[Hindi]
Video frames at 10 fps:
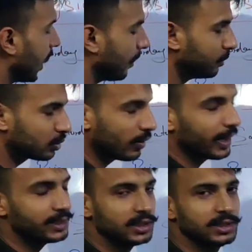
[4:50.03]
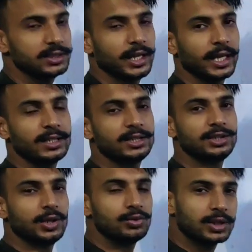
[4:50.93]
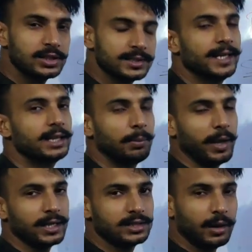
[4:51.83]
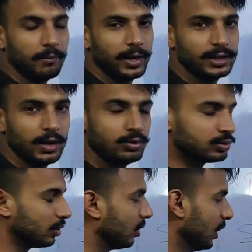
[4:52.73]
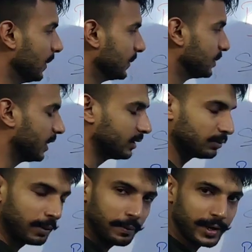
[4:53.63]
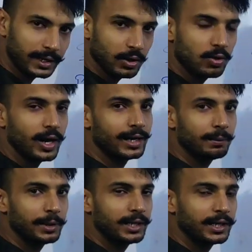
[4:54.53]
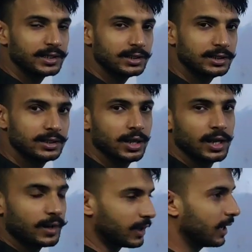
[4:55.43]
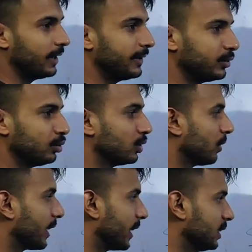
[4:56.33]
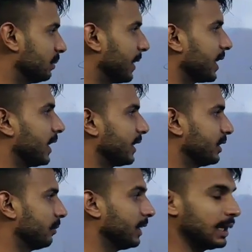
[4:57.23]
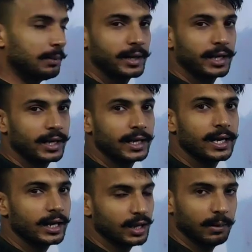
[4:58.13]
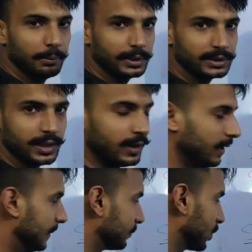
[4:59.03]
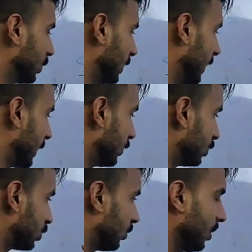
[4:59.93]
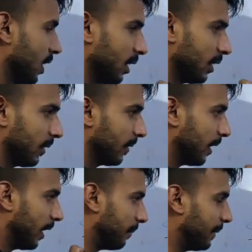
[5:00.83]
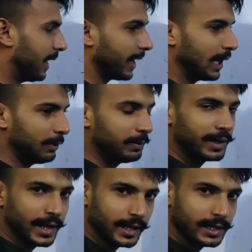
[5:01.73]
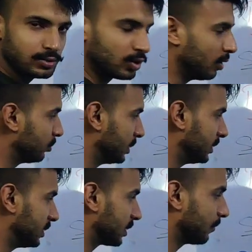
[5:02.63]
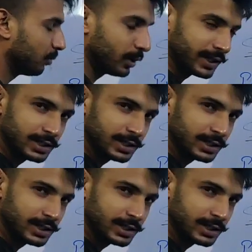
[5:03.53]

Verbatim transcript: हम उसको ऐसी चीज देंगे जिससे उसके सेहत पे अच्छा फायदा हो उसको सेहत में फायदा हो खाने पीने की चीज के लिए दूध वगैरह इस प्रकार से हम इनाम रखेंगे ना कि हम पैसा क्योंकि देखिये दोस्तों मैं अकेडमी में रह के आ चुका हूँ मुझे इस चीज का पूरा